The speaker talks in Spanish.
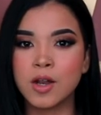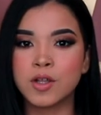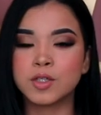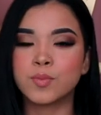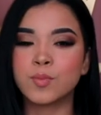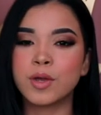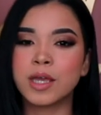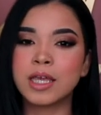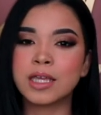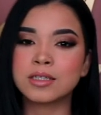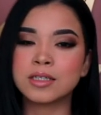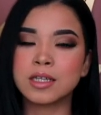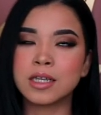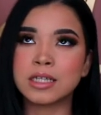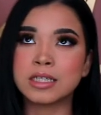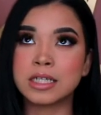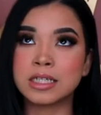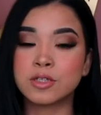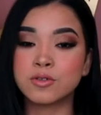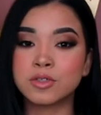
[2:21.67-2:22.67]
nos puede
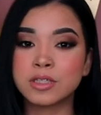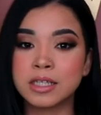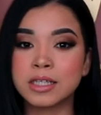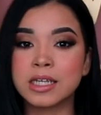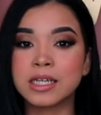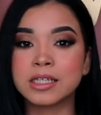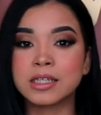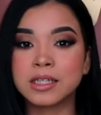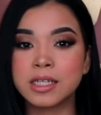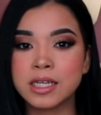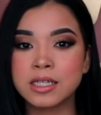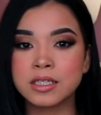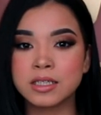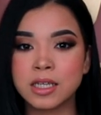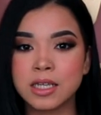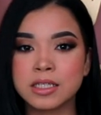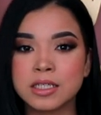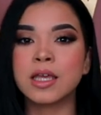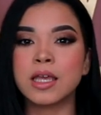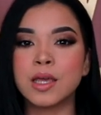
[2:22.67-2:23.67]
hacernos sentir
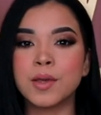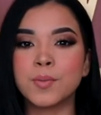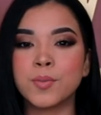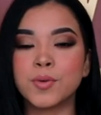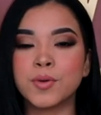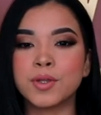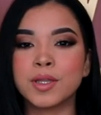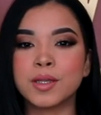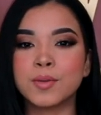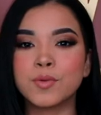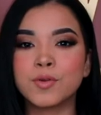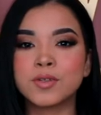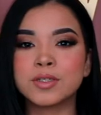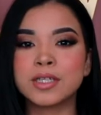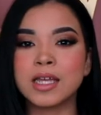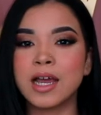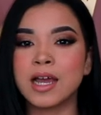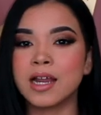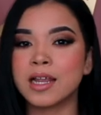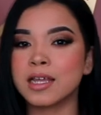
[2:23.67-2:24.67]
tristes y podemos
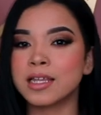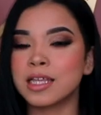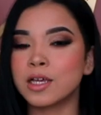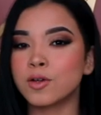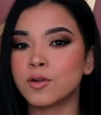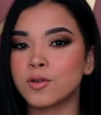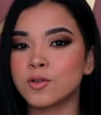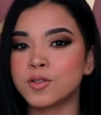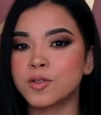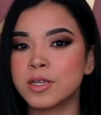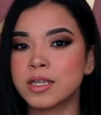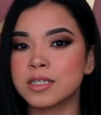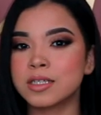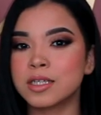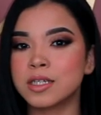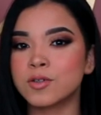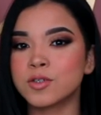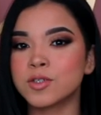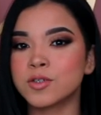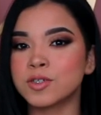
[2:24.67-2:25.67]
dejar incluso de
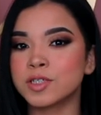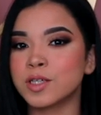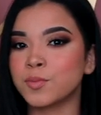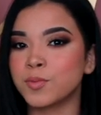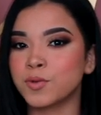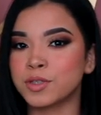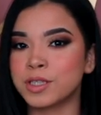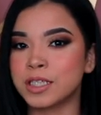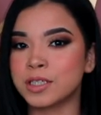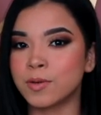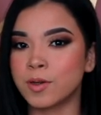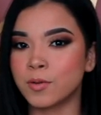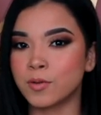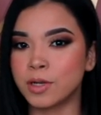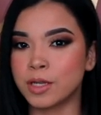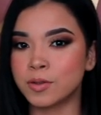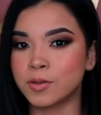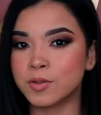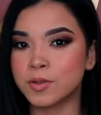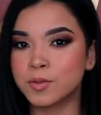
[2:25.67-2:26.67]
hacer nuestros deportes
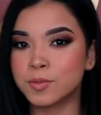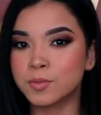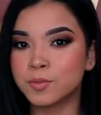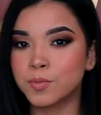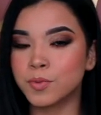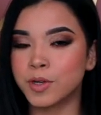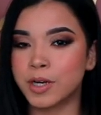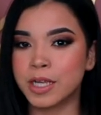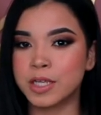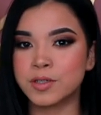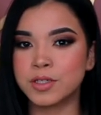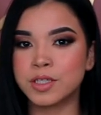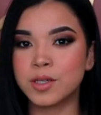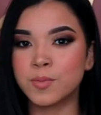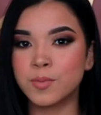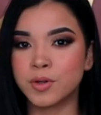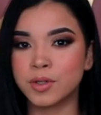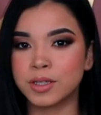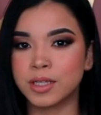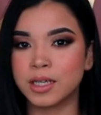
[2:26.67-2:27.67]
favoritos. Por eso es
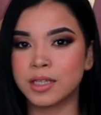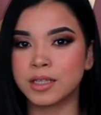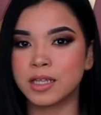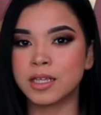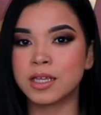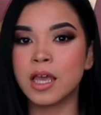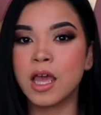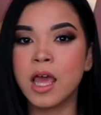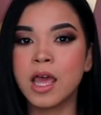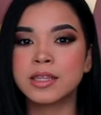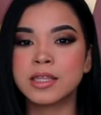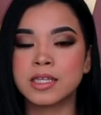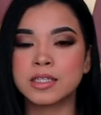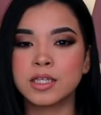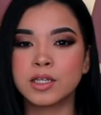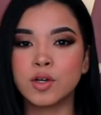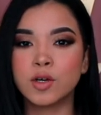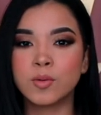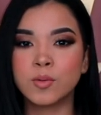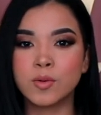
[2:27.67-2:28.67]
importante
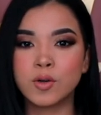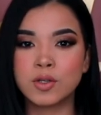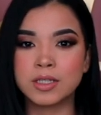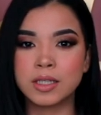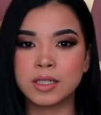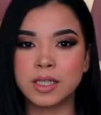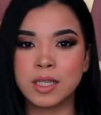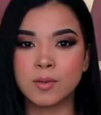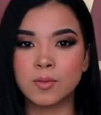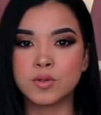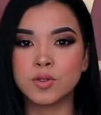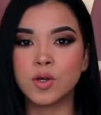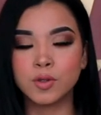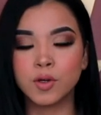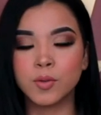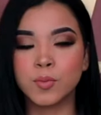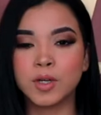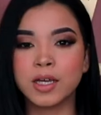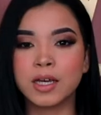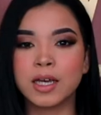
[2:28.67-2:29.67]
decir cómo nos sentimos,
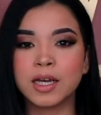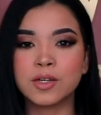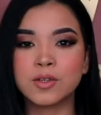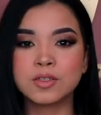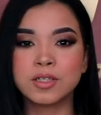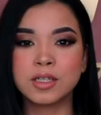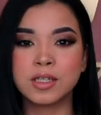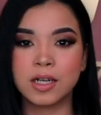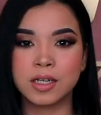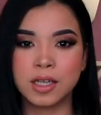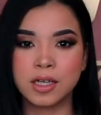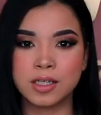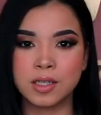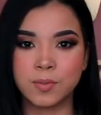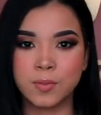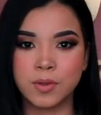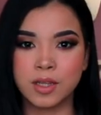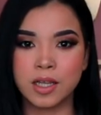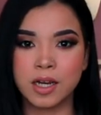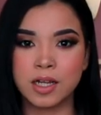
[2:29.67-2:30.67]
comunicarnos y tratar
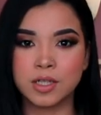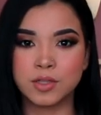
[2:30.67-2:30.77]
de pedir